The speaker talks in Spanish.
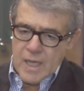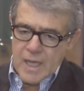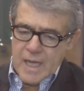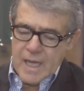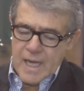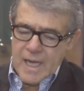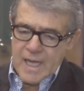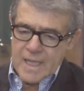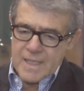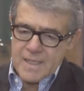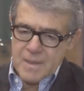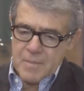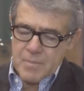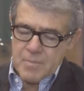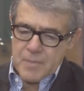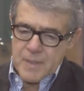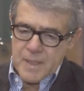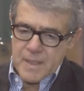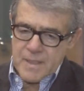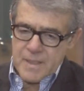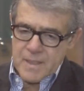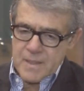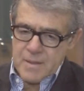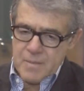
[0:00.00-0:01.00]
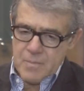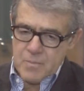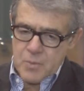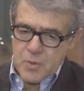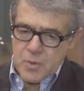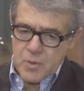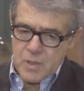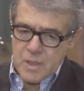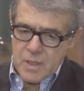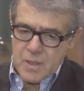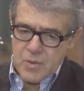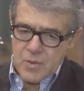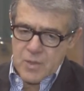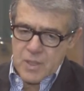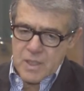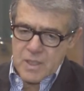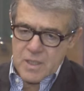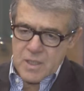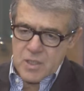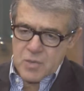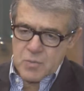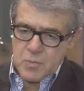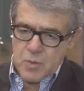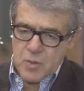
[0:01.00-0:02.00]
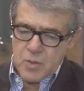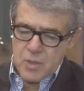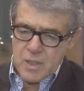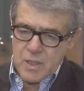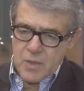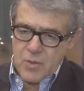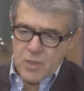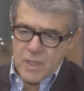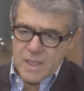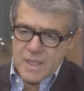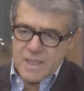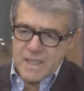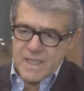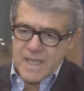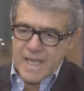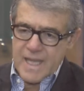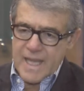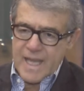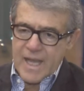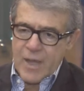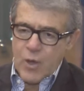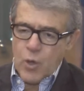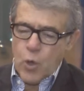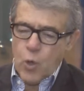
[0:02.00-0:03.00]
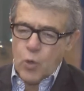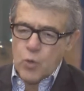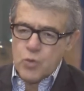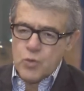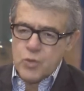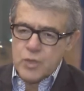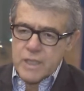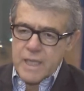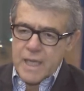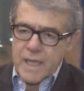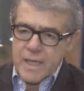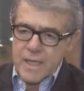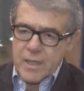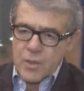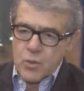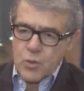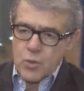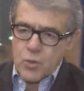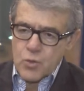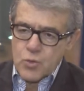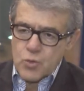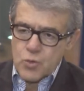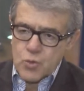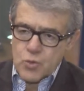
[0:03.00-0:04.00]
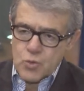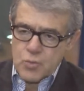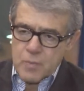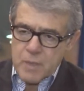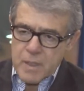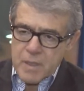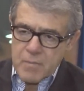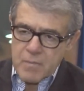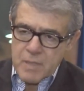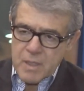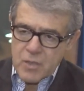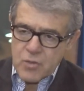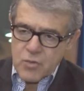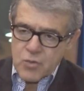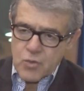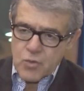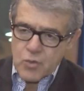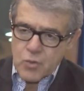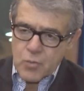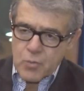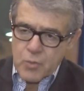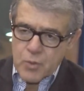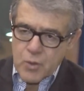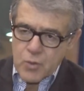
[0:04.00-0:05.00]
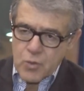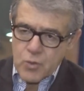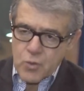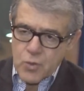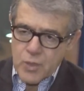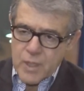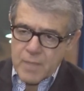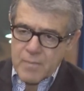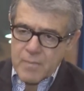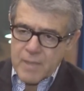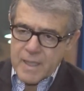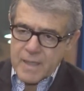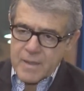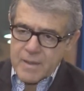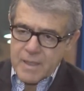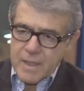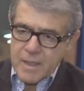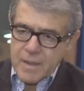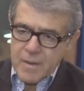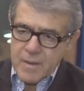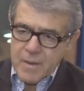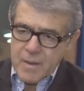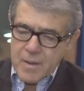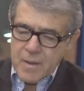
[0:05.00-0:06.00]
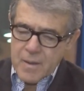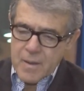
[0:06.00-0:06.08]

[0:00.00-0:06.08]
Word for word: a las empresas importadoras y exportadoras de que contaran con sus permisos oportunamente